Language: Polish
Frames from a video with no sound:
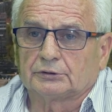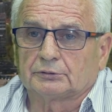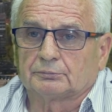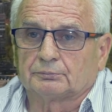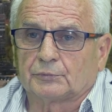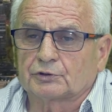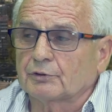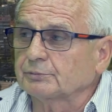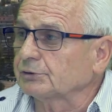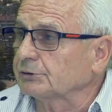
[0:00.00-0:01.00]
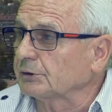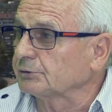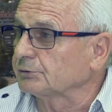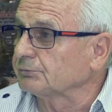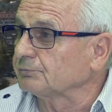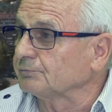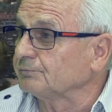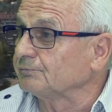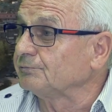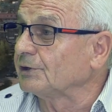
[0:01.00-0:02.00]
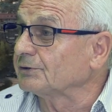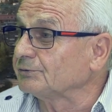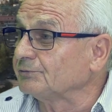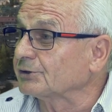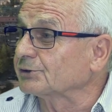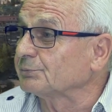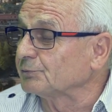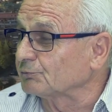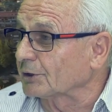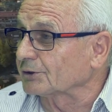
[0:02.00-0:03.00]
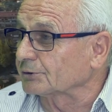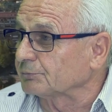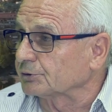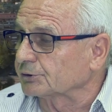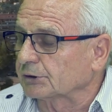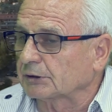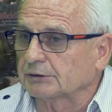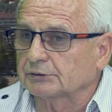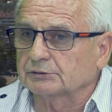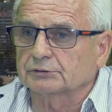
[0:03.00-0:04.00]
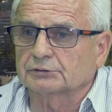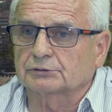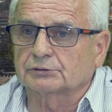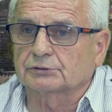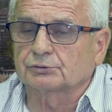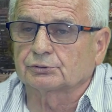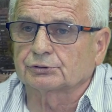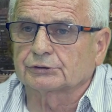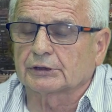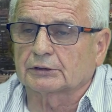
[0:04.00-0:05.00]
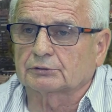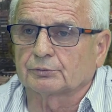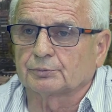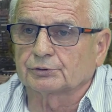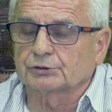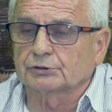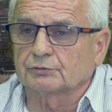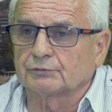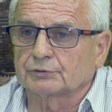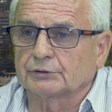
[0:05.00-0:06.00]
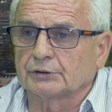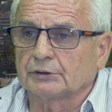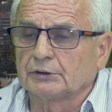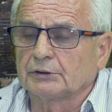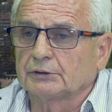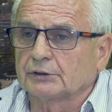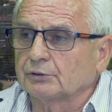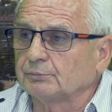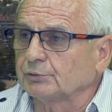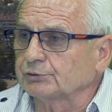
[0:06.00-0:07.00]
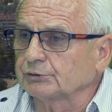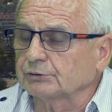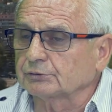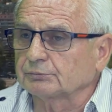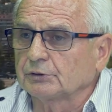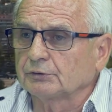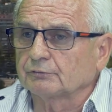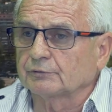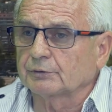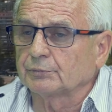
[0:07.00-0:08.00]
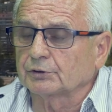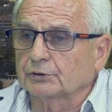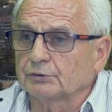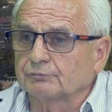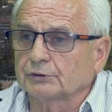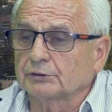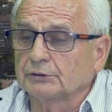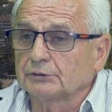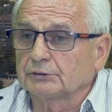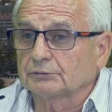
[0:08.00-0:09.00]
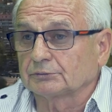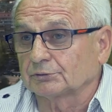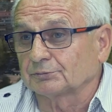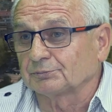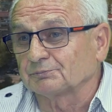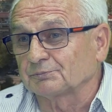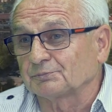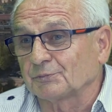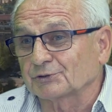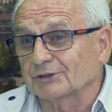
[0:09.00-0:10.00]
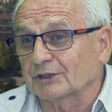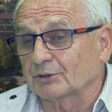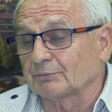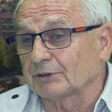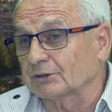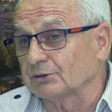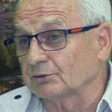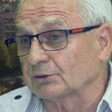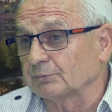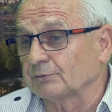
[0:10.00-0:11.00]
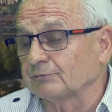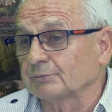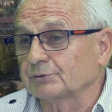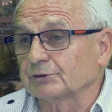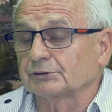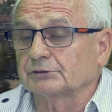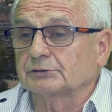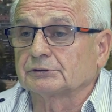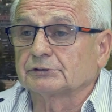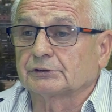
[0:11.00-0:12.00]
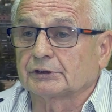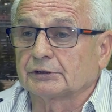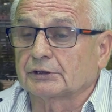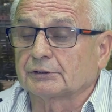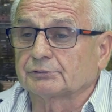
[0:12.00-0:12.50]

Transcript: mogłem zostać większym piłkarzem jeszcze, ale kontuzja, kłopoty zdrowotne na obozie w Rembertowie. No, może taką anegdotę powiem, że trenerem